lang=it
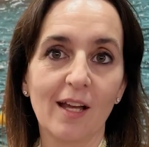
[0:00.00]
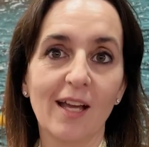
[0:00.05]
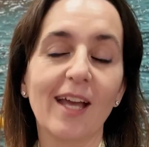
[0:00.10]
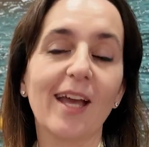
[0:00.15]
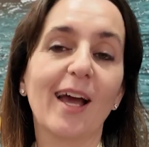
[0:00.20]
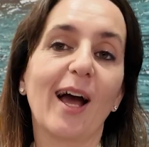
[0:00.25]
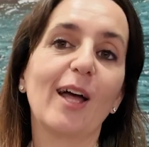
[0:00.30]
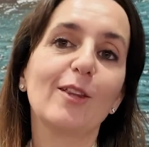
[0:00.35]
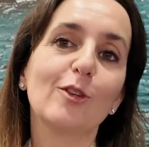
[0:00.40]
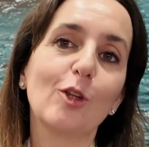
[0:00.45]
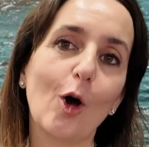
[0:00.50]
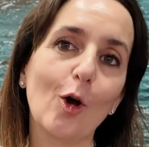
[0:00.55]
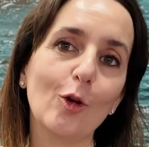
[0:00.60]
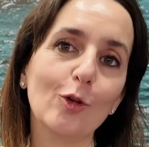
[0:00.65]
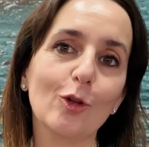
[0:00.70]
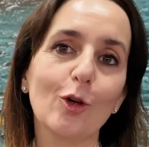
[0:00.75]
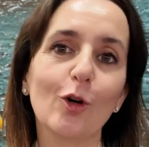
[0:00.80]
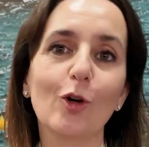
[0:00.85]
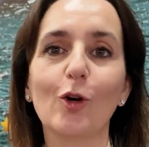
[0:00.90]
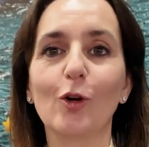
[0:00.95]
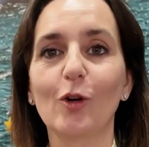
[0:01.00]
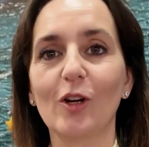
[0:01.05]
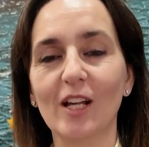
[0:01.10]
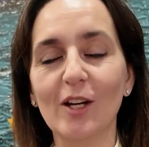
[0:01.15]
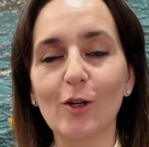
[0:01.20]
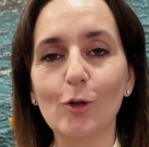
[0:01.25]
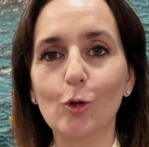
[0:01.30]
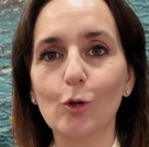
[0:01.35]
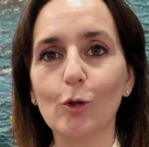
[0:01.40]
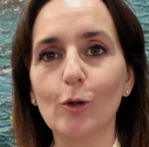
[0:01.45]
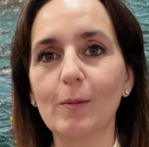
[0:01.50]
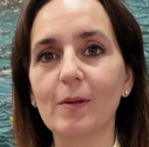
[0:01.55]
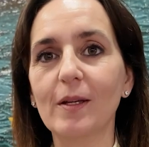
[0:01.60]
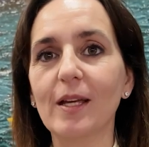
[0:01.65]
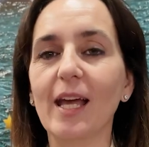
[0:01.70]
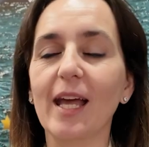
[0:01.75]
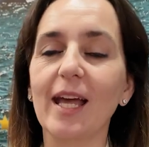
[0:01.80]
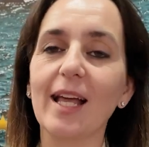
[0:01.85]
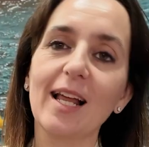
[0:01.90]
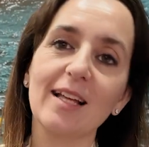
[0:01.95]
Era tonno con
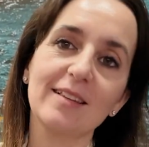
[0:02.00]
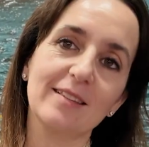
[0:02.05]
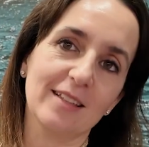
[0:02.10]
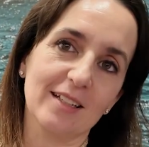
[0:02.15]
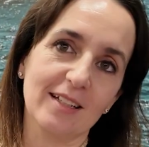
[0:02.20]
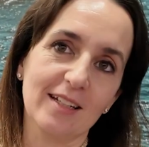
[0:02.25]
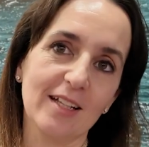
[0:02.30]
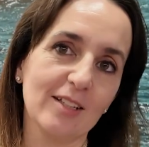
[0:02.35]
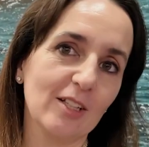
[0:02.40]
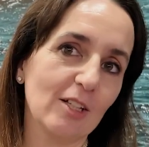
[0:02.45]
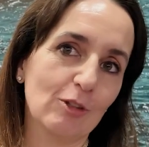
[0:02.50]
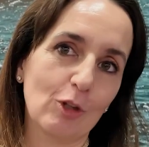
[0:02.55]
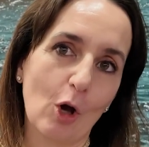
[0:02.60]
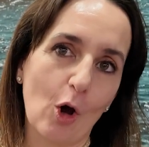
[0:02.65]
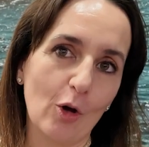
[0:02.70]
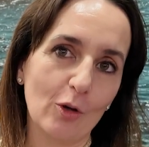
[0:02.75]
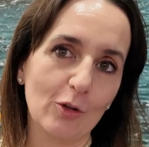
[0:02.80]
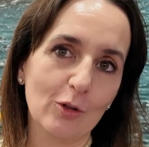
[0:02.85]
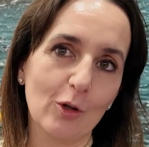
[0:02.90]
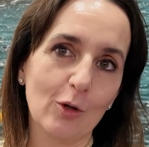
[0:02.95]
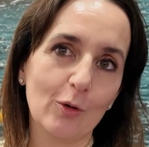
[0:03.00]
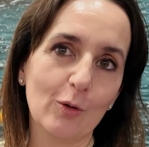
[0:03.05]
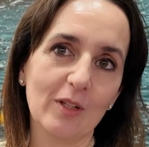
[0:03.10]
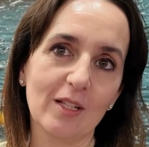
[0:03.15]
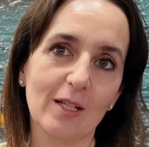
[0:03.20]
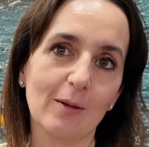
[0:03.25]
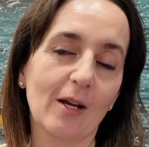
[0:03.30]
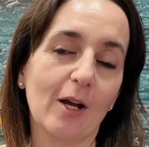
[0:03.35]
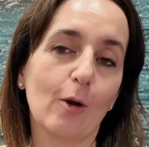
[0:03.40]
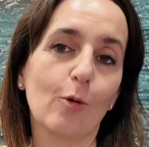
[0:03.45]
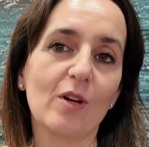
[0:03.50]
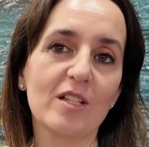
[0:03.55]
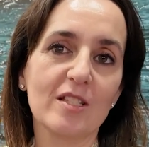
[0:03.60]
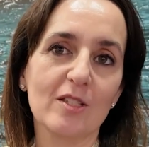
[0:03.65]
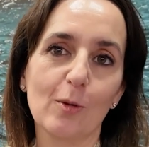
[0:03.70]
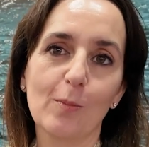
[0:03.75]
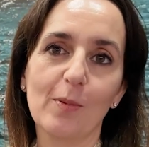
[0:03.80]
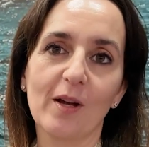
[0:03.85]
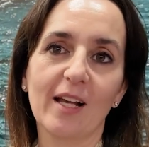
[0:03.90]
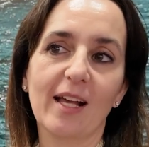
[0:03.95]
legumi e lattine di tonno, quindi
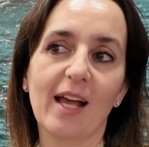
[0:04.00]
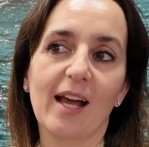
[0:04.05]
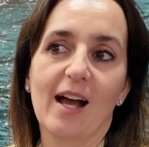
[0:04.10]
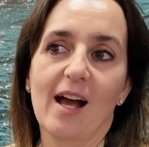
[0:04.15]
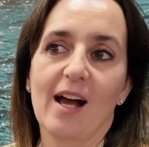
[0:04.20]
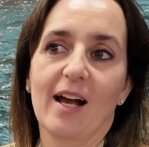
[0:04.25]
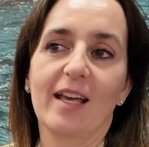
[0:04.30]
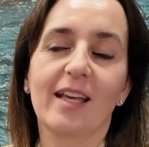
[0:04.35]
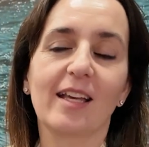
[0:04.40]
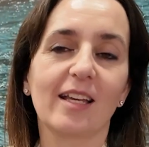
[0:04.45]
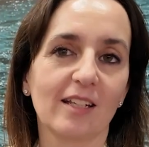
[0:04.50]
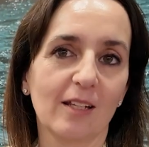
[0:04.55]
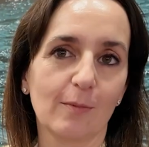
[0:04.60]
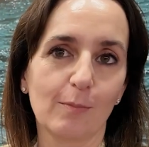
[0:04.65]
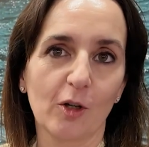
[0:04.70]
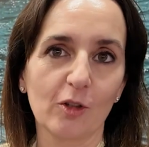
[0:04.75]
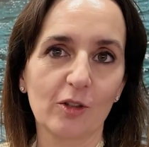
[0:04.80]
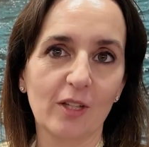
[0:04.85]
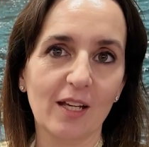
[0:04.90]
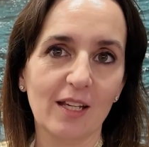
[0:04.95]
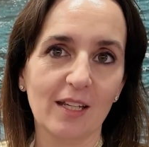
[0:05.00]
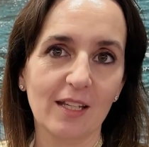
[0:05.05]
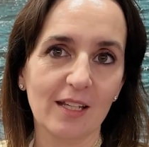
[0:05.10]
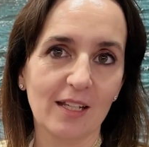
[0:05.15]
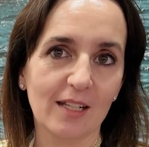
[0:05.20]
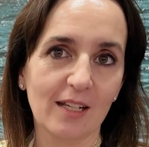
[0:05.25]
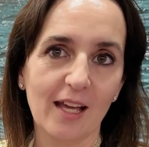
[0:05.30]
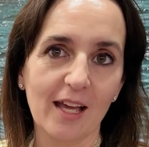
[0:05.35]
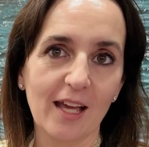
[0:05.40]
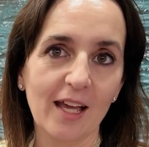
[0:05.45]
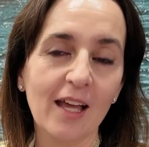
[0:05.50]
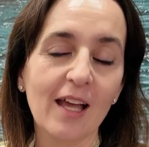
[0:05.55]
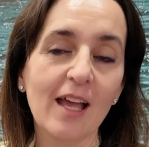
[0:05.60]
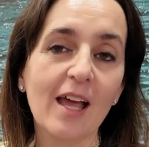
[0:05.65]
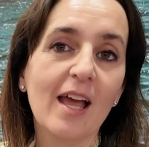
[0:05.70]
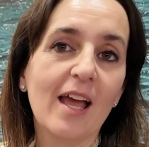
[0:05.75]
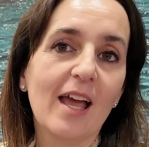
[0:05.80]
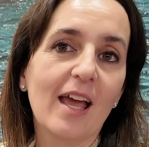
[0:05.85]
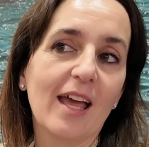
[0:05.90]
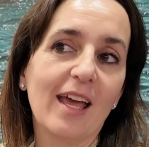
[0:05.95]
questo perché era ricchi di proteine
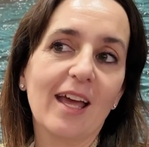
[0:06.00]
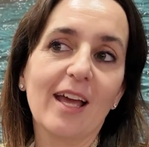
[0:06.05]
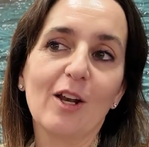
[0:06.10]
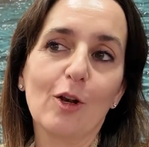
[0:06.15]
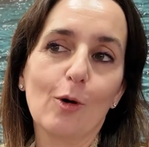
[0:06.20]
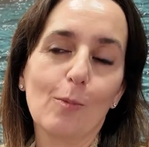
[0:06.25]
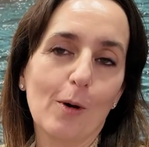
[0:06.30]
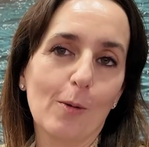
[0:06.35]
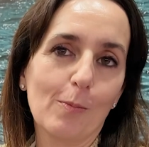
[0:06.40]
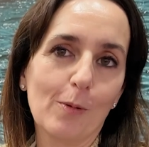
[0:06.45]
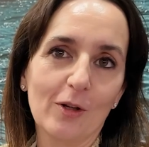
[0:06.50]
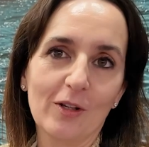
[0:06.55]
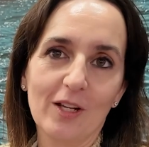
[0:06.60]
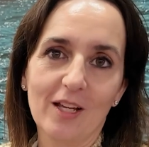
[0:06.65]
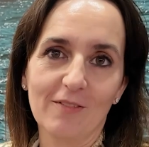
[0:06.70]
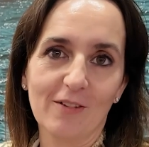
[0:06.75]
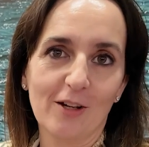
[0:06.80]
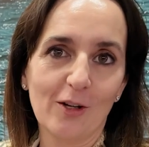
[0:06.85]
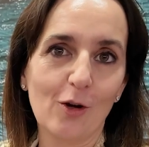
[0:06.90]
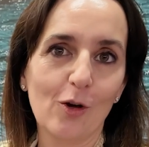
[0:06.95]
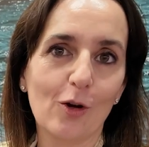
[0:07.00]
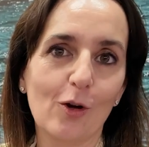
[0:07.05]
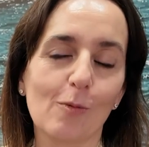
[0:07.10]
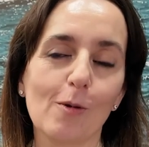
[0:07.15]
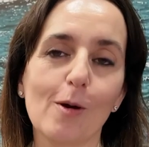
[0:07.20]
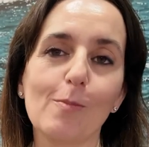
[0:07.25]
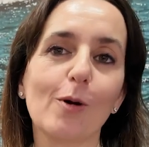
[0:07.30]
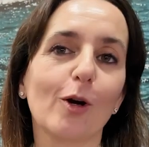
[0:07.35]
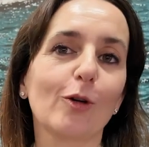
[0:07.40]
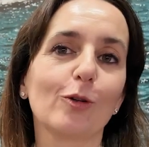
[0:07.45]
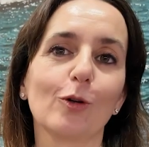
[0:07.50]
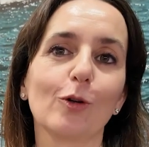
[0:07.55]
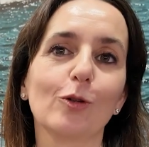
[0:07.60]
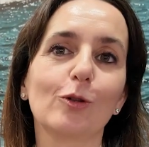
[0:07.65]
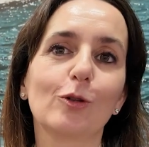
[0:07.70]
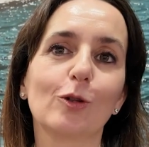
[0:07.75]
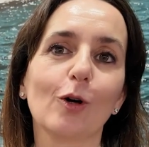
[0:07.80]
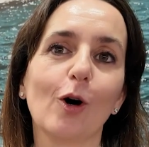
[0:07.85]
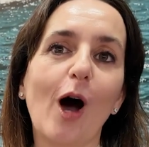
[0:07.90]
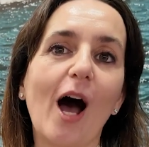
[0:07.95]
e lo proponevano come
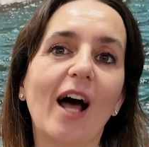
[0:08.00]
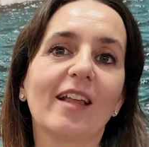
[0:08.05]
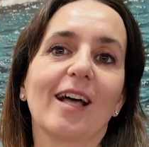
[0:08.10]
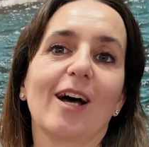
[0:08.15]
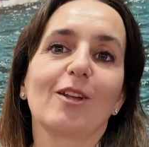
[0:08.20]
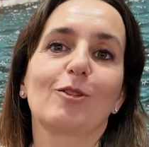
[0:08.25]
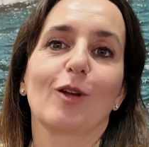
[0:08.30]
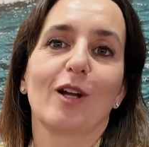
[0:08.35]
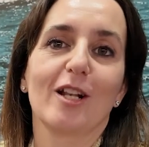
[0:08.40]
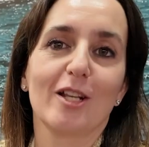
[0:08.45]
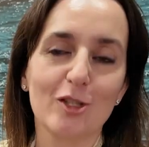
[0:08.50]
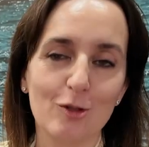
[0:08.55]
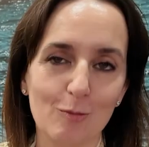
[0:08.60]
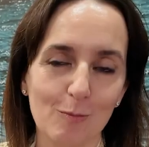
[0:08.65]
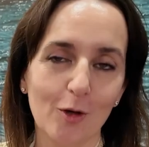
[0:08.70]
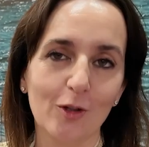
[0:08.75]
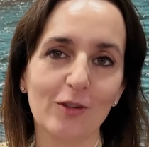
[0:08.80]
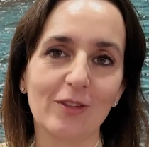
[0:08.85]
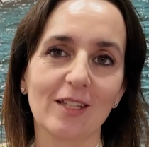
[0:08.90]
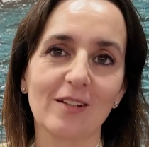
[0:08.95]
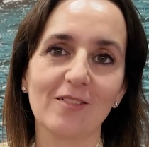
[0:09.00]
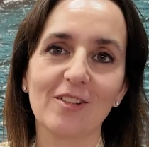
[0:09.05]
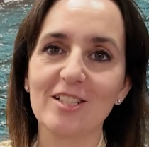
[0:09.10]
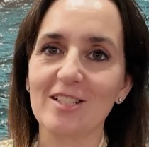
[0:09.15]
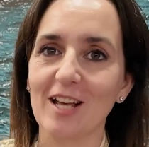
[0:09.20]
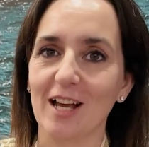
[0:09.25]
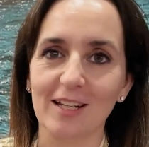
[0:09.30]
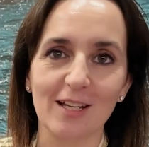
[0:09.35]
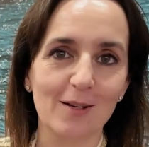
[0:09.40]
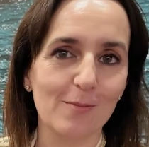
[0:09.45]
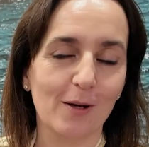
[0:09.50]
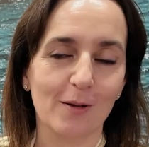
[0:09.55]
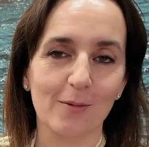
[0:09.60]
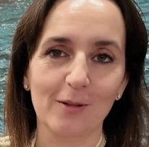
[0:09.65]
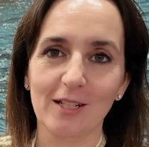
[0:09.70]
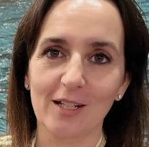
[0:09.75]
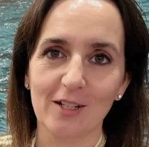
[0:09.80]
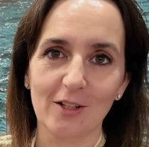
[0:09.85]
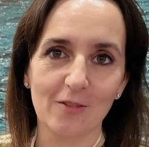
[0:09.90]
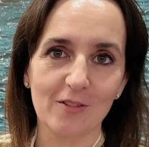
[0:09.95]
prodotto adatto agli sportivi già nei
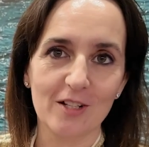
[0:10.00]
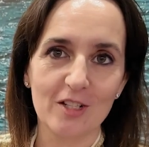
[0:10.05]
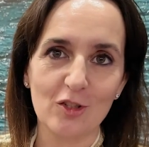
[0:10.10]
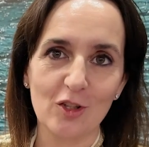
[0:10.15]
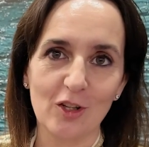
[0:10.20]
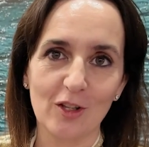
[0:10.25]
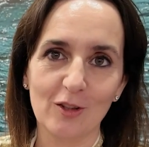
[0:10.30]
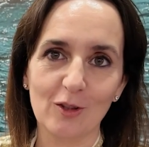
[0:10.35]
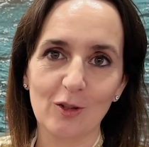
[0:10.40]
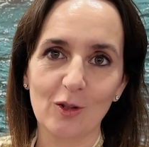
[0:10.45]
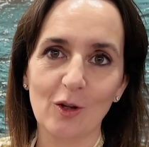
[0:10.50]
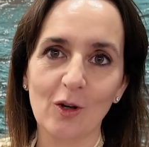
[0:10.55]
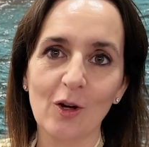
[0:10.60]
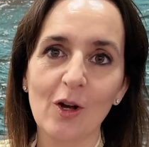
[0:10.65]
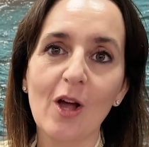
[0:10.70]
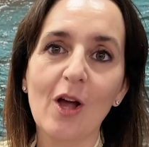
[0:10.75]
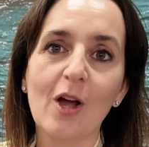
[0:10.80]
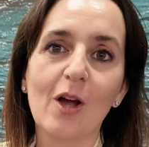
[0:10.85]
primi del Novecento.